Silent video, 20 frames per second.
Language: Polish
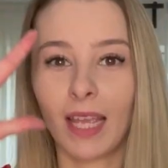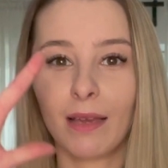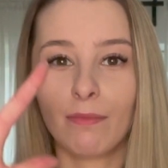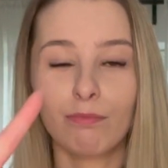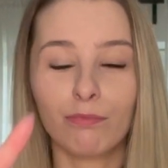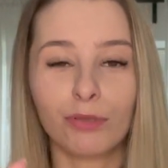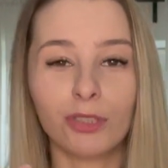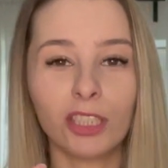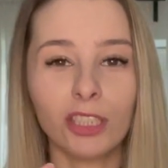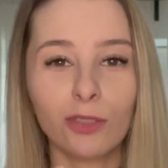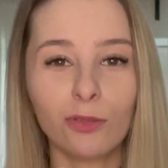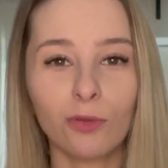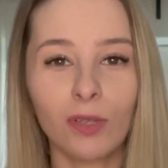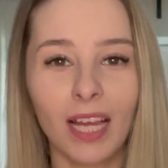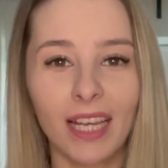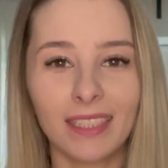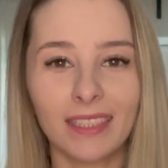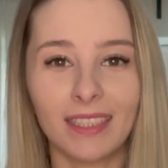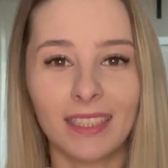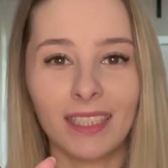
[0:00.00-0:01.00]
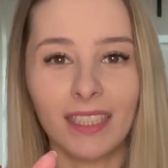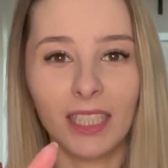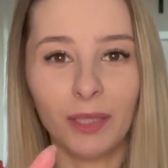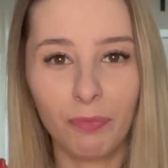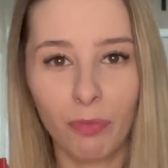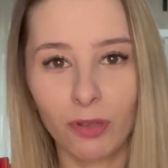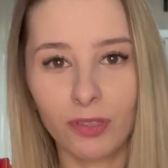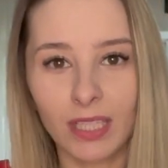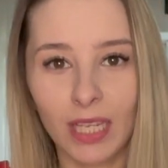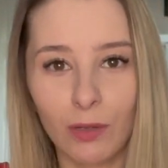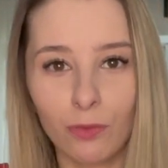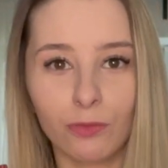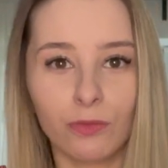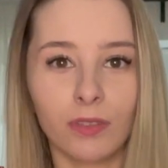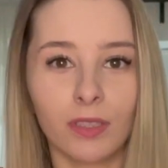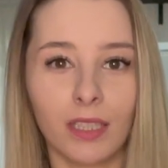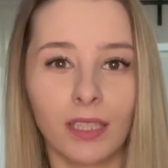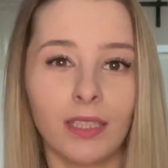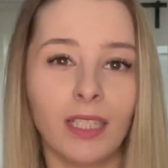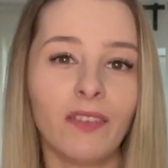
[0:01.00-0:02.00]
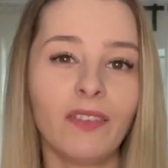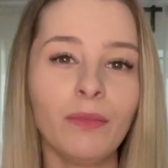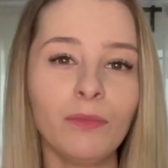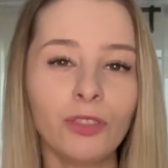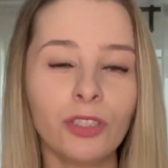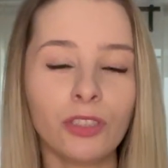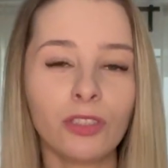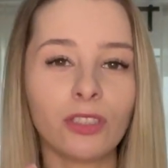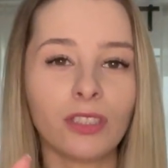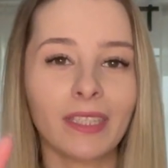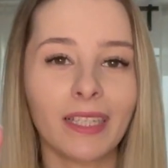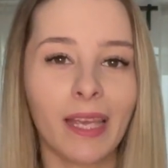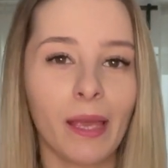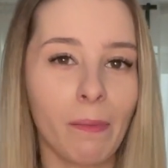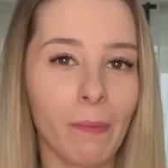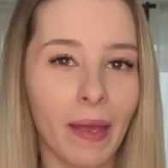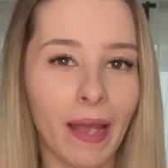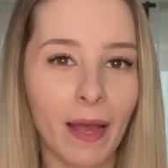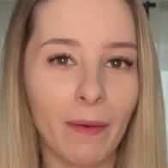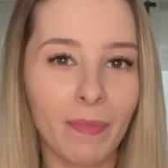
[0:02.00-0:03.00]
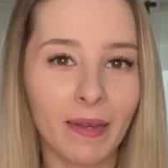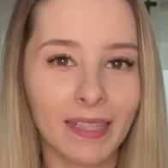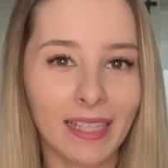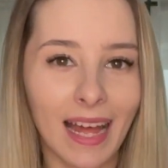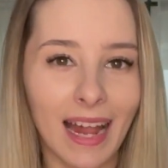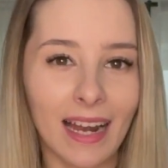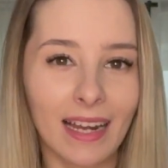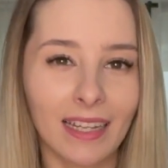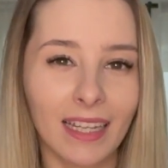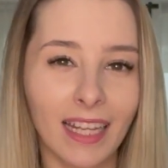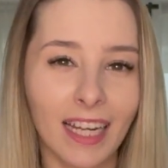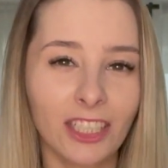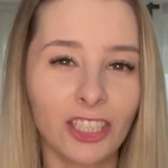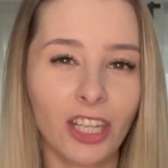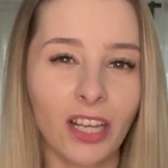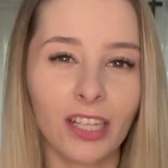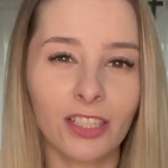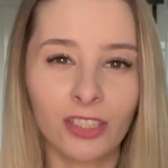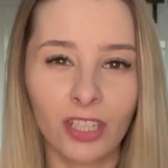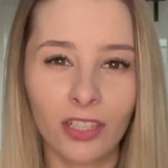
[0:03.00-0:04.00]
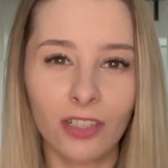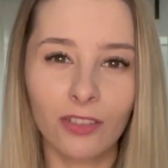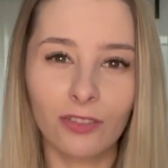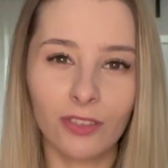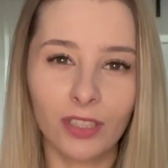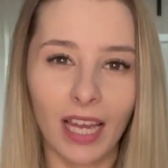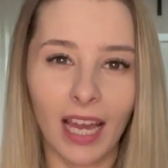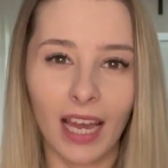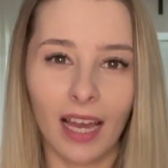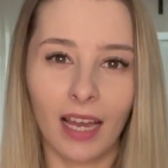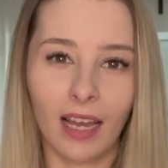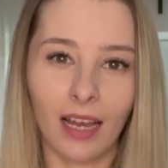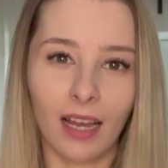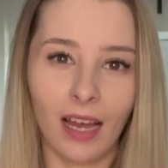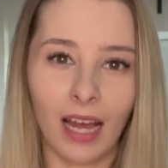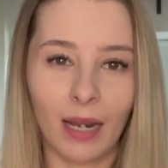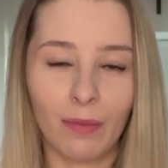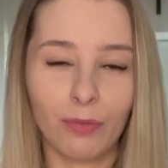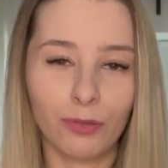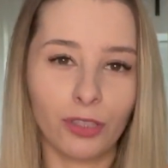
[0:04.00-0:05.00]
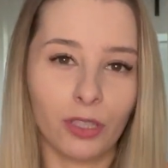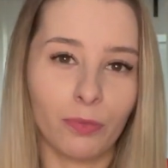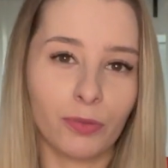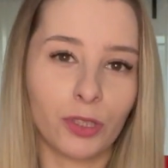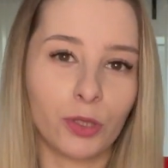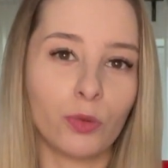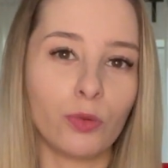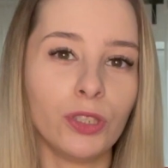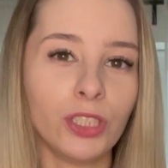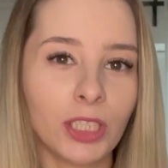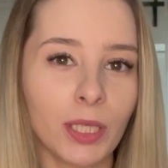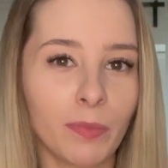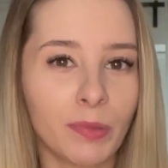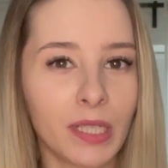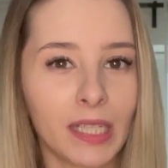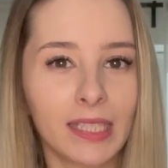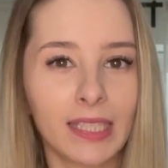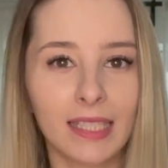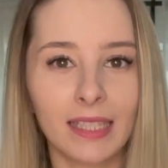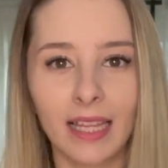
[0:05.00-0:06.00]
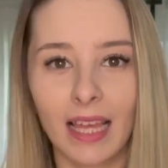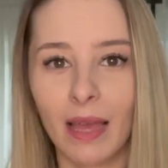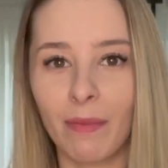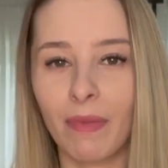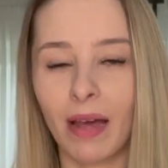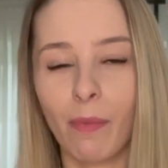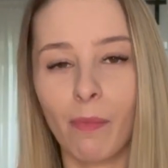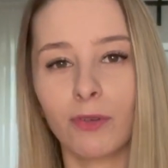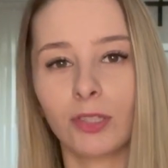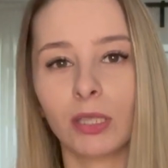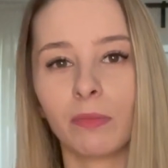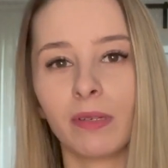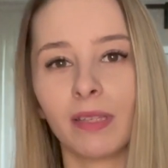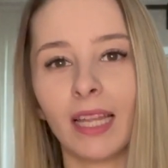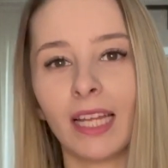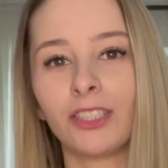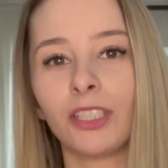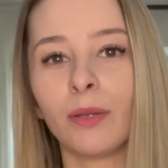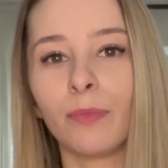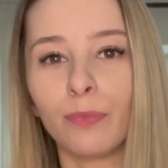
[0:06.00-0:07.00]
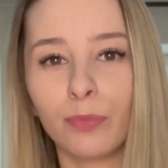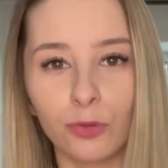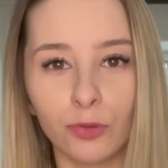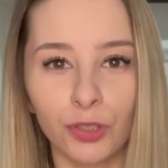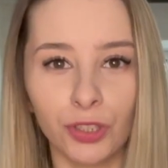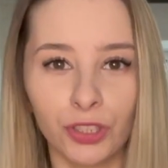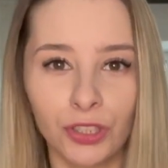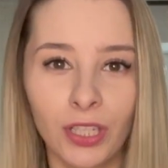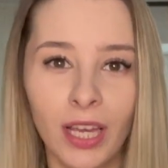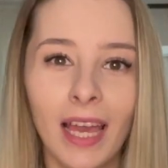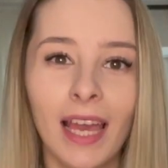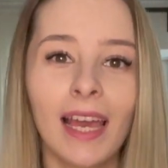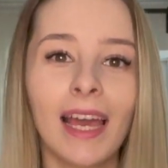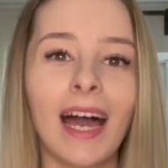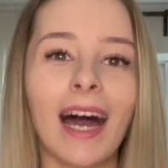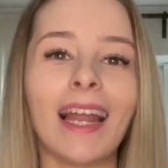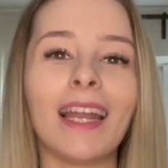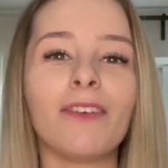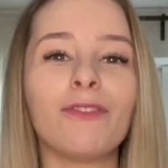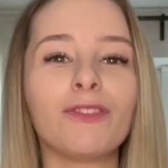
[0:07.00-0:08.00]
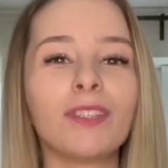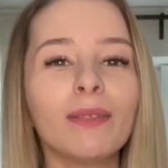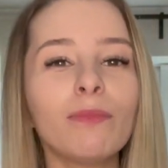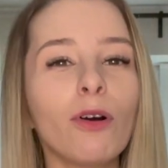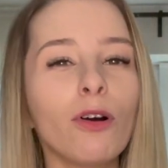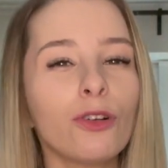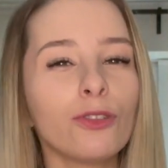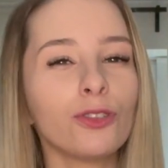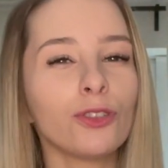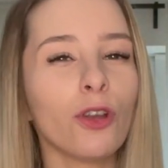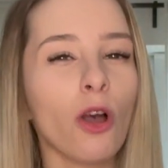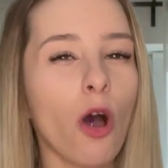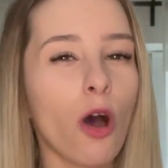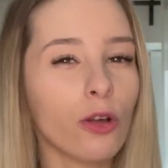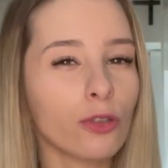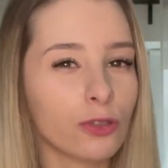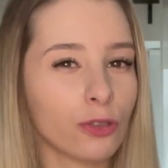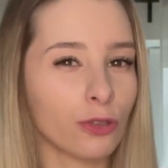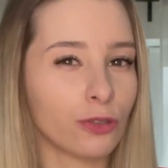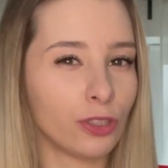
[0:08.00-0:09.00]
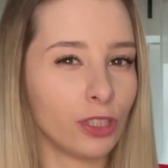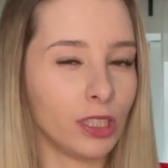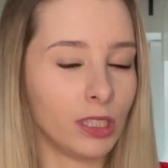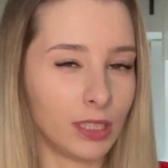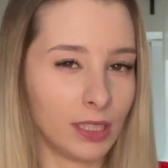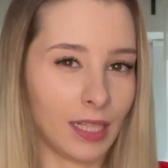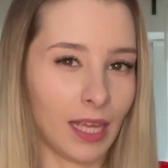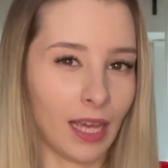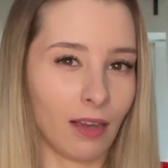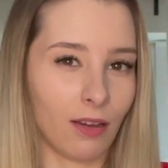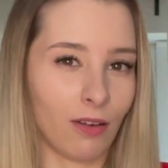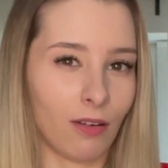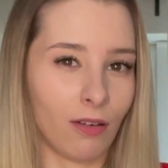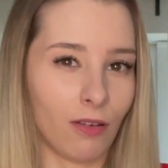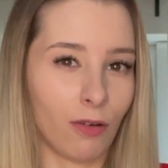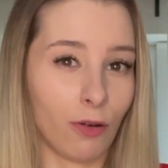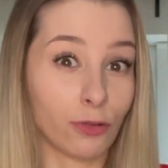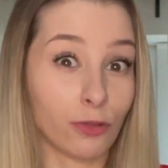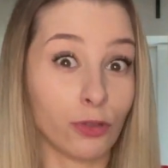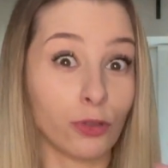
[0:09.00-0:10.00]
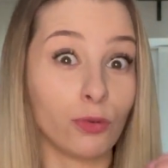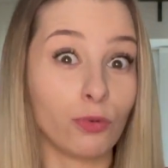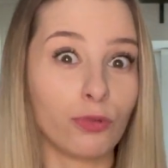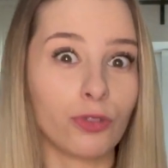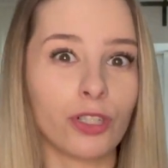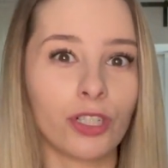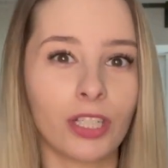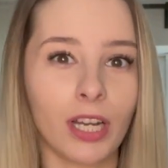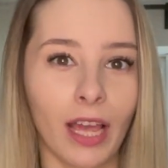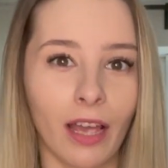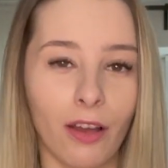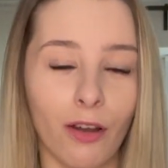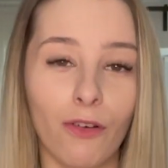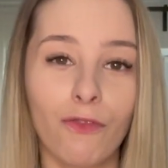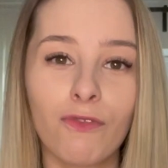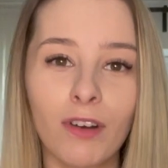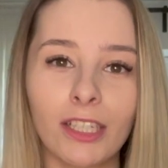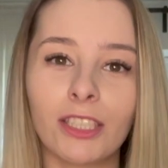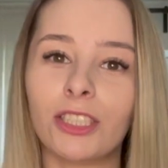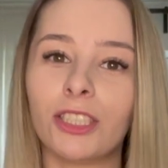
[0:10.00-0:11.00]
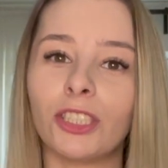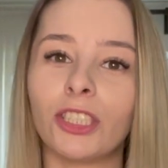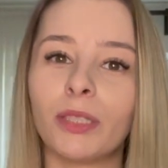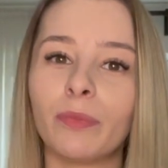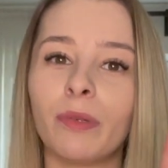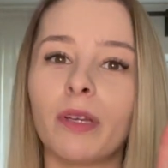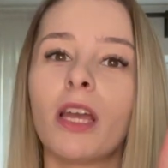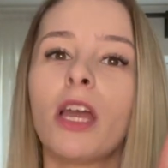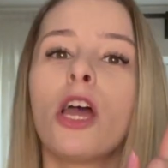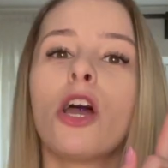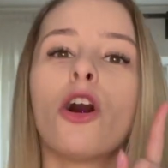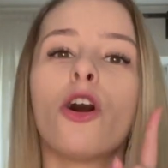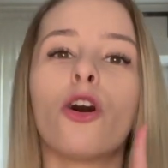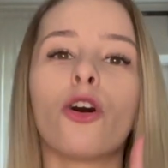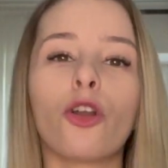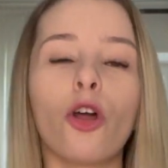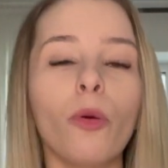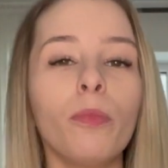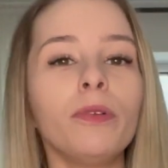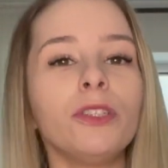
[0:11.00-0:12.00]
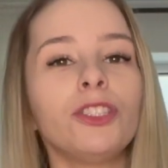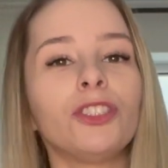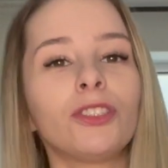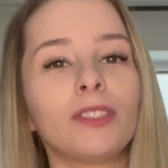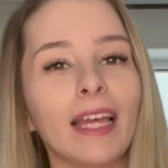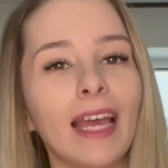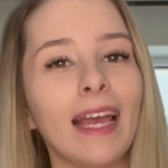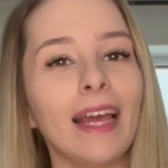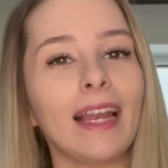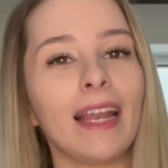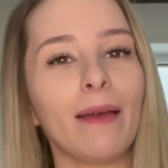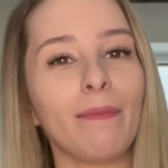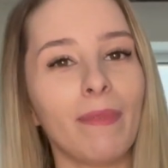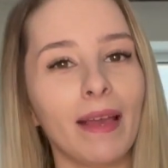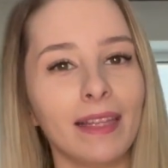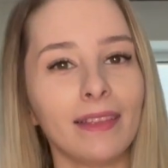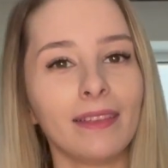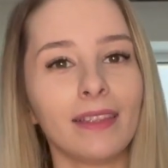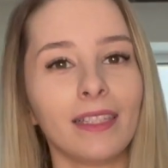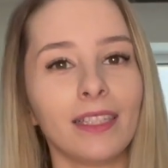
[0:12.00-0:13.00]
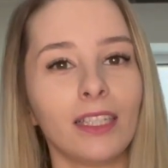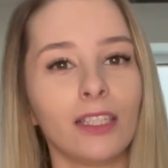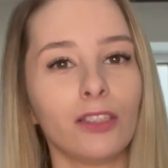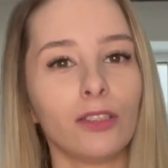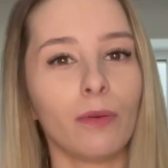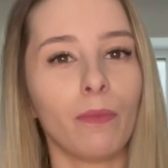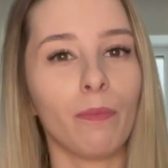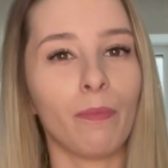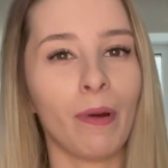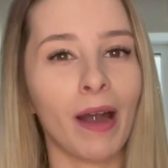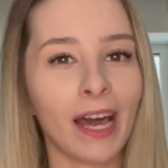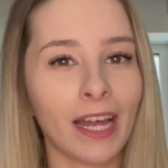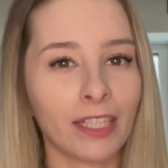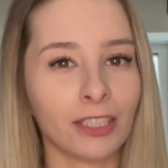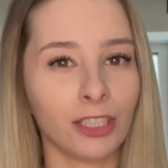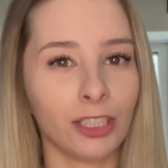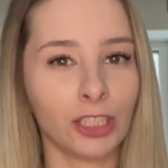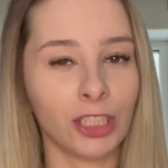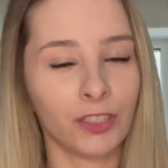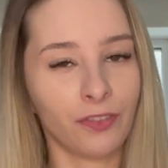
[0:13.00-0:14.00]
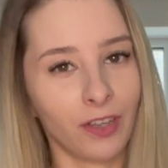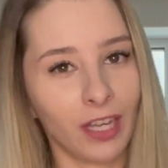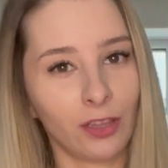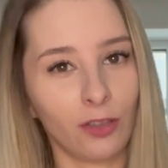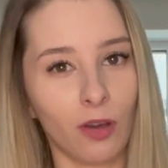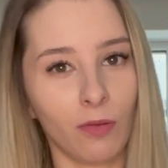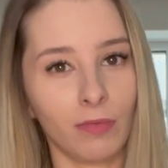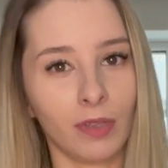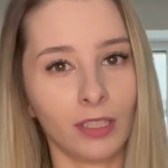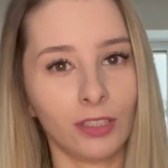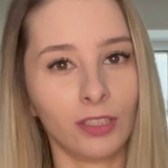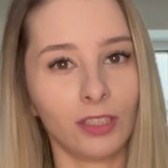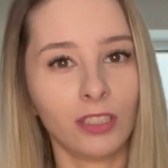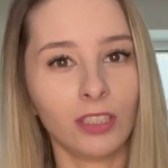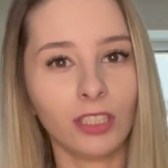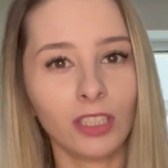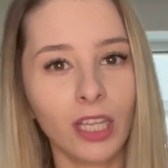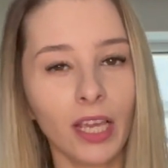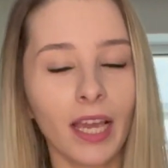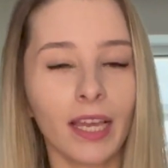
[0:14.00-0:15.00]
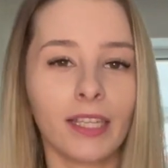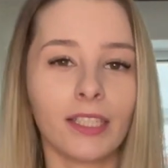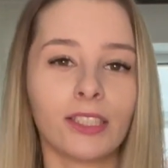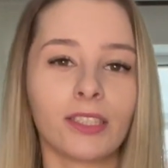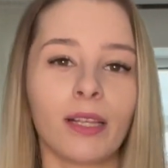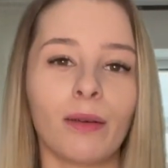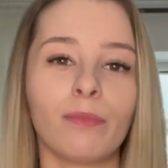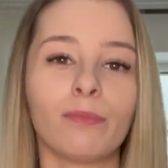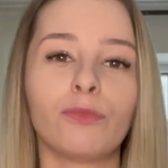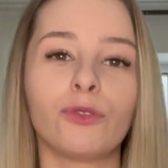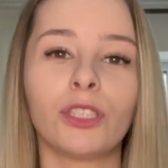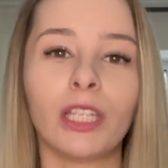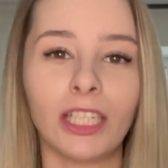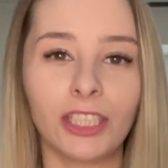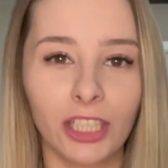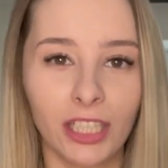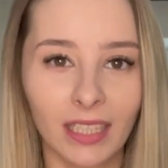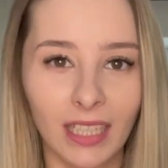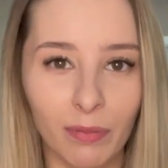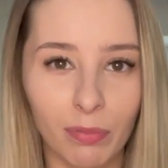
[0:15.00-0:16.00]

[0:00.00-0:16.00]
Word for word: przytulasy i pocałunki. Ja wiem, że to jest takie mega banalne, raczej każdego dnia albo się przytulicie przed snem, albo sobie dacie buzi, ale w tym chodzi o coś innego, o coś dłuższego, właśnie, żeby robić te elementy bardziej świadomie, czyli nie jakiś tam buziaczek na